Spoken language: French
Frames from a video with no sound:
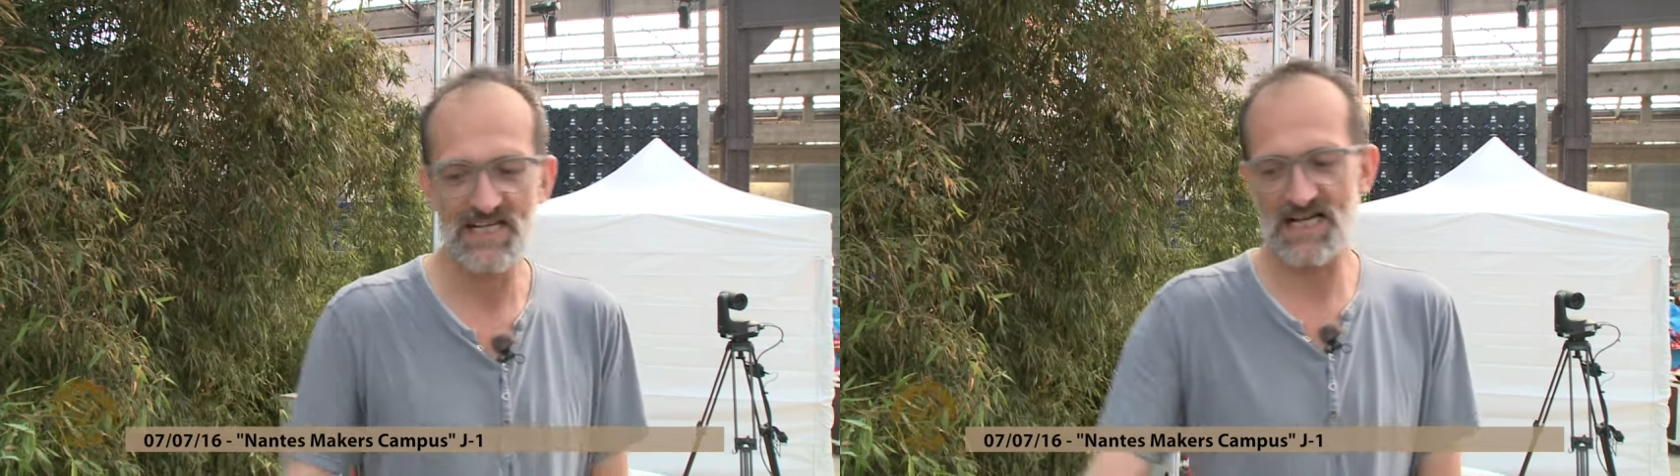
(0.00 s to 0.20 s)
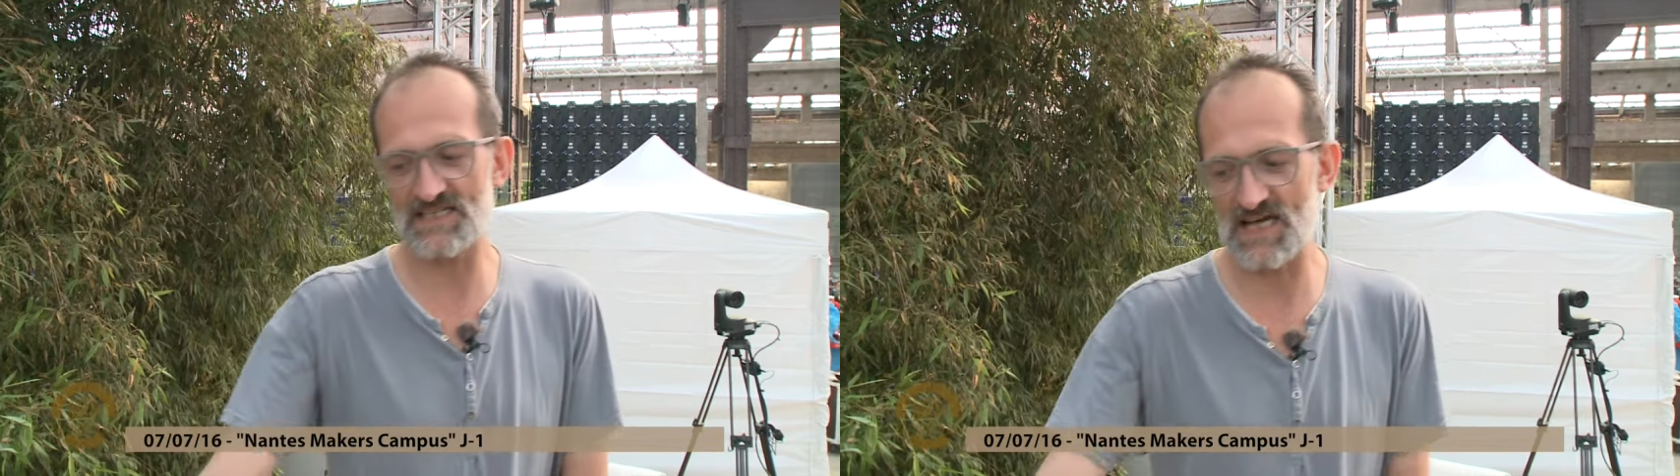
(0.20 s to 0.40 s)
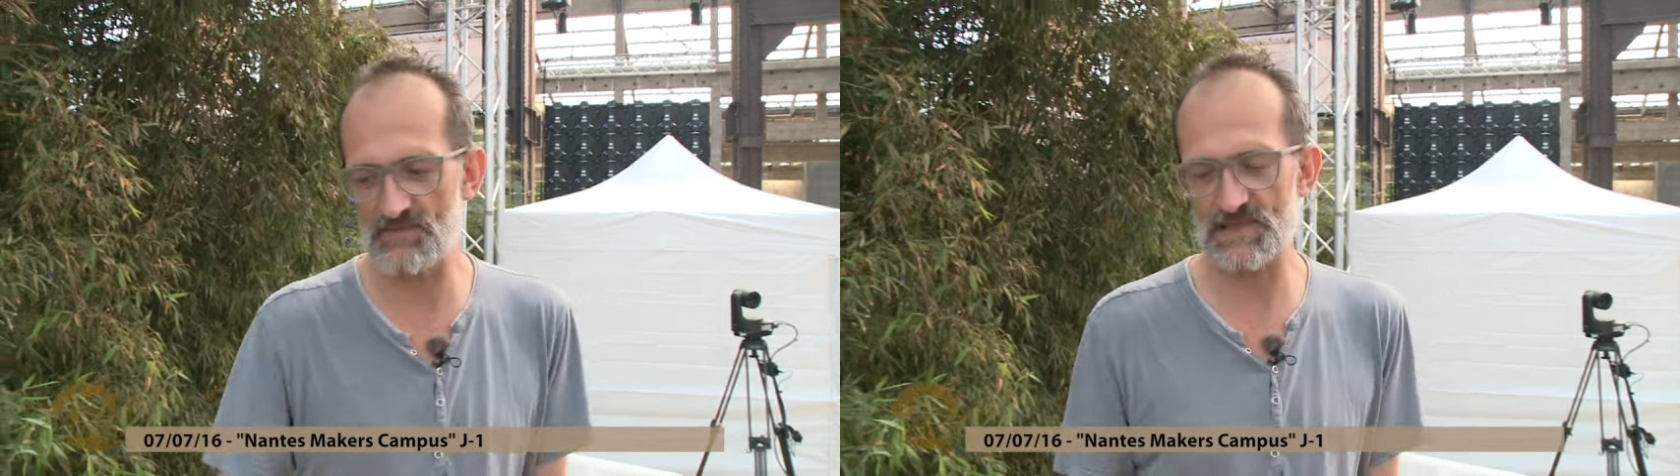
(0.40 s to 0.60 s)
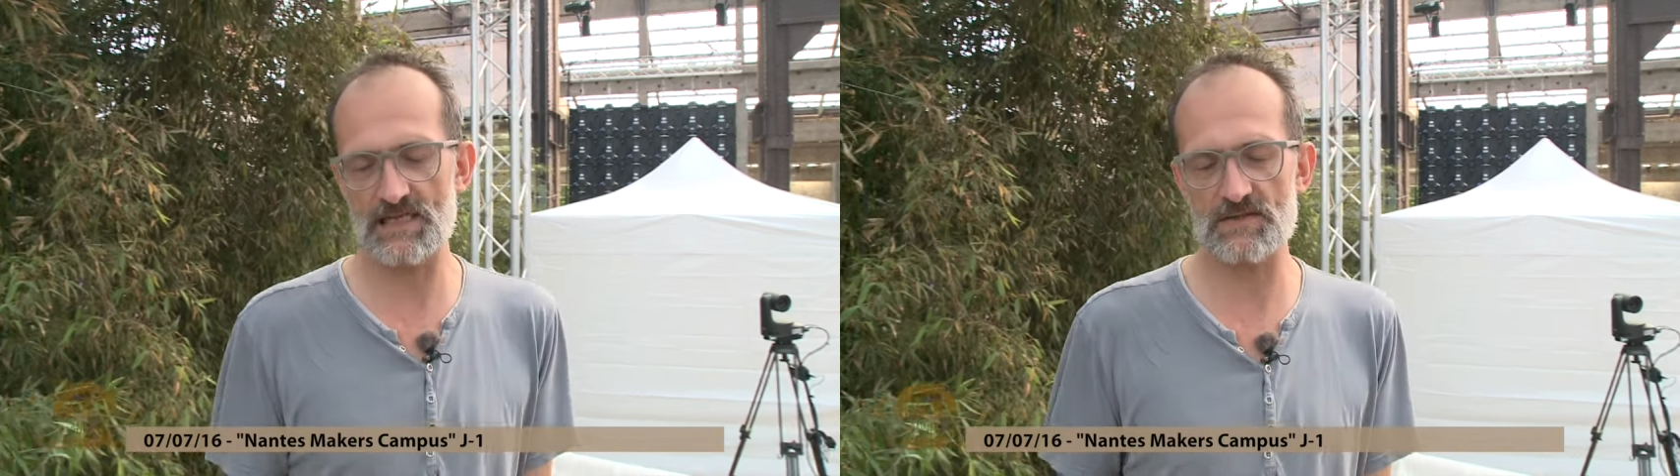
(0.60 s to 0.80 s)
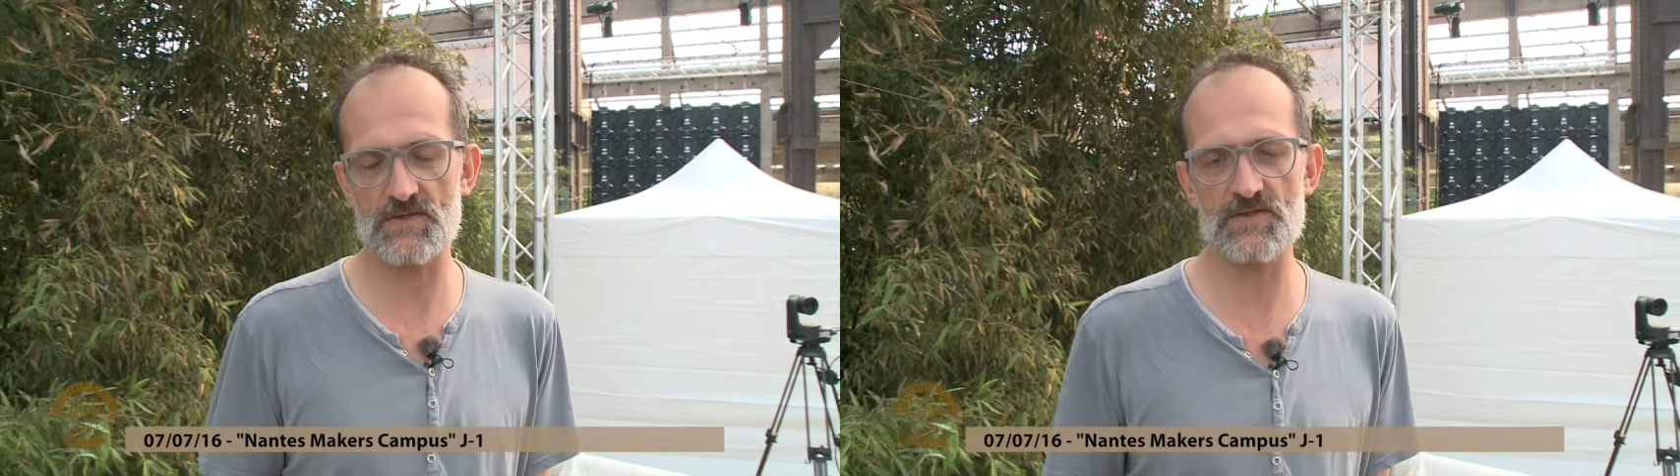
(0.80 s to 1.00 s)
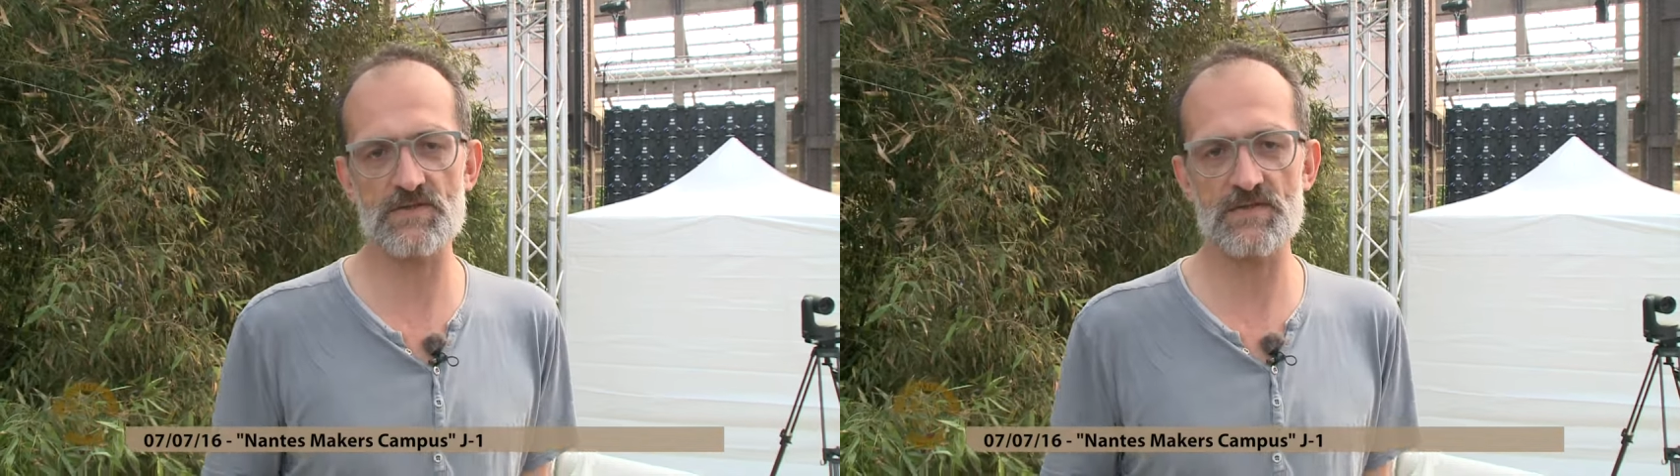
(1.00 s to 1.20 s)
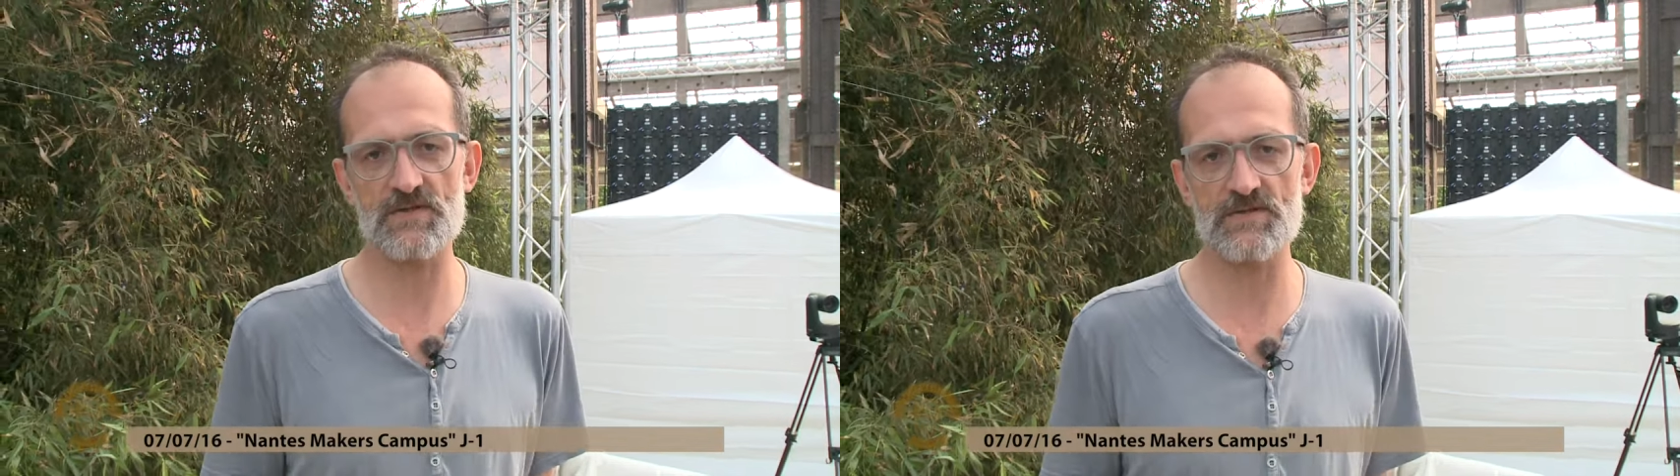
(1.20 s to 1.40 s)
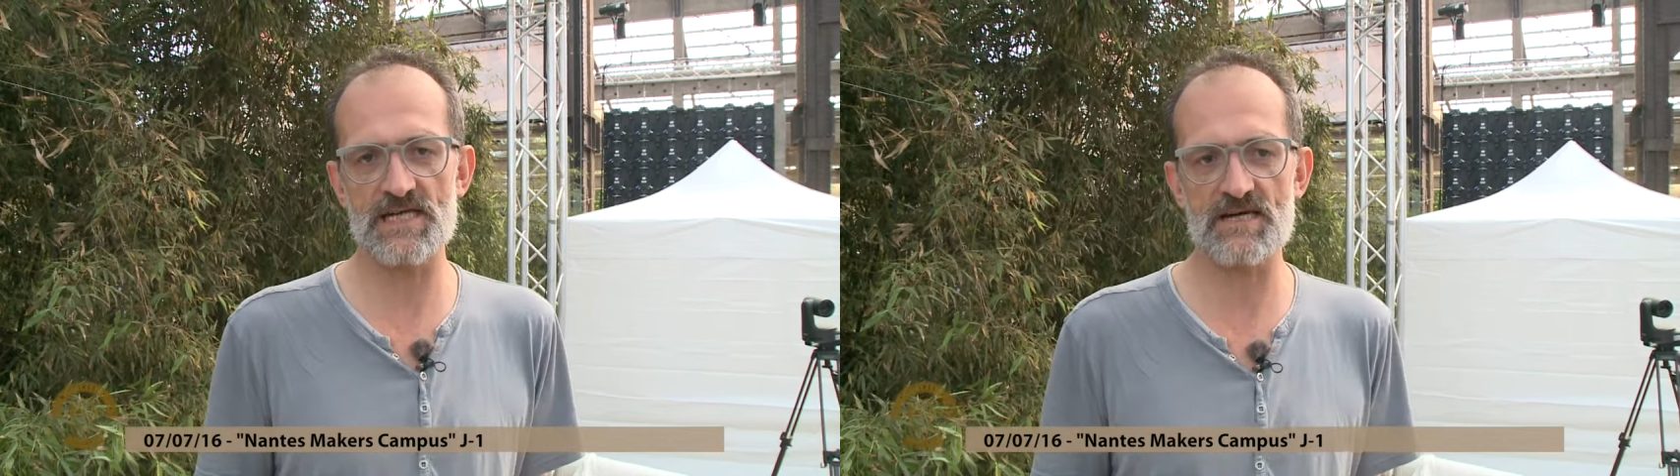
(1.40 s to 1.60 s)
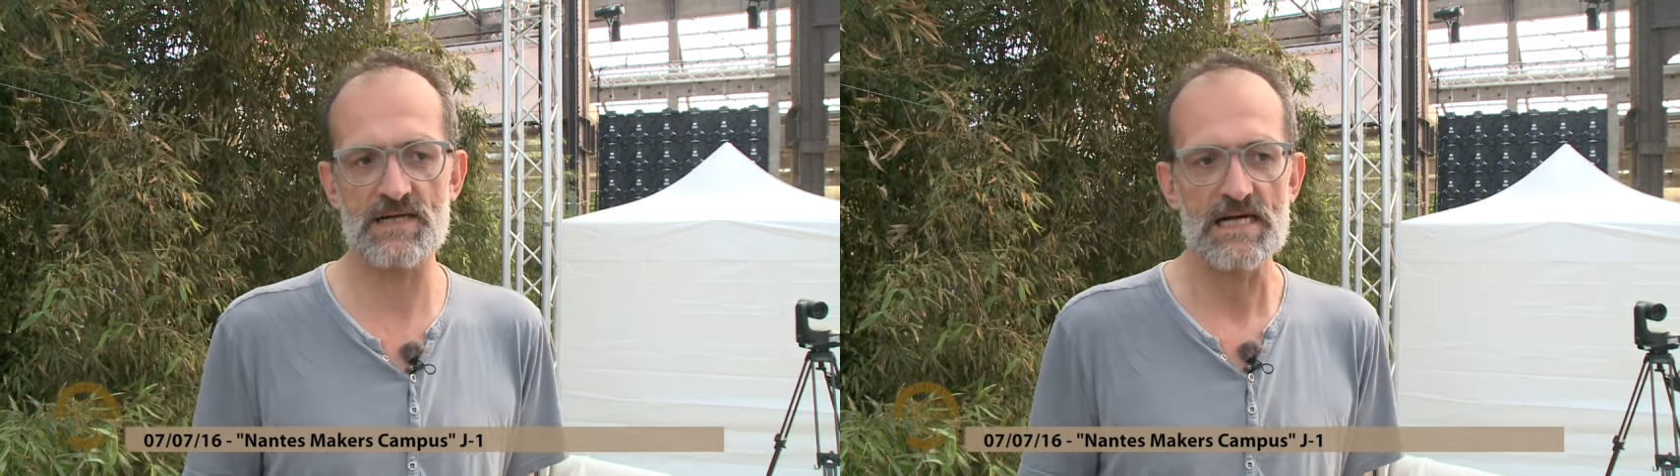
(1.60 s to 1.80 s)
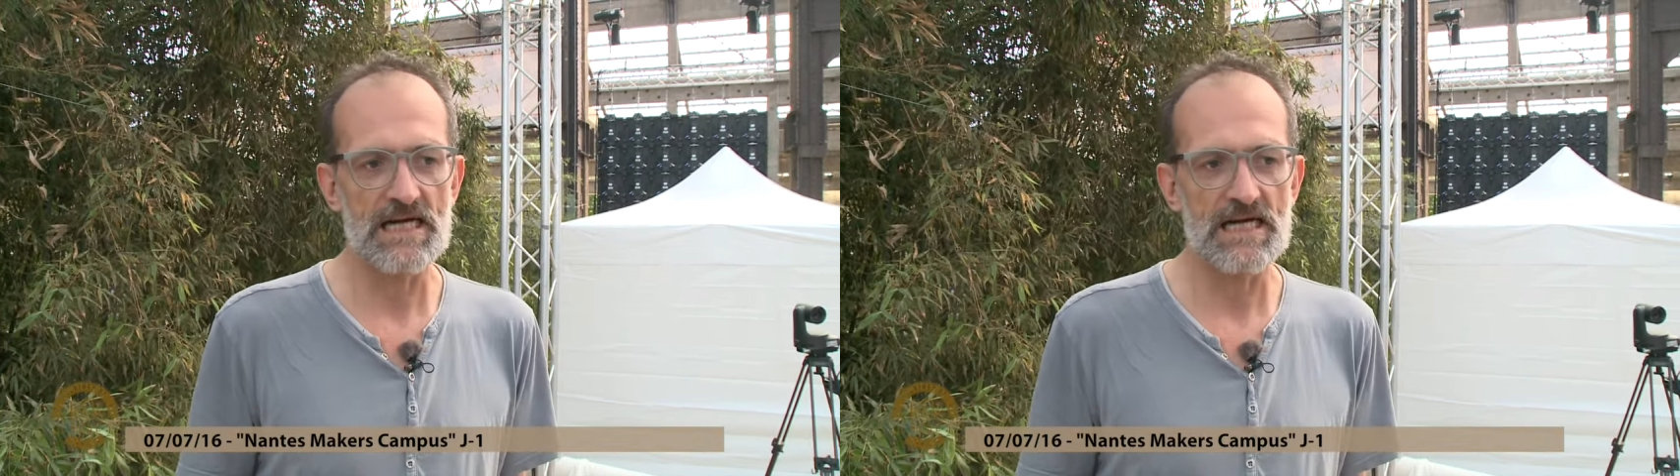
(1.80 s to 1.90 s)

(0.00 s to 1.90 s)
attraper quelque chose sur une table.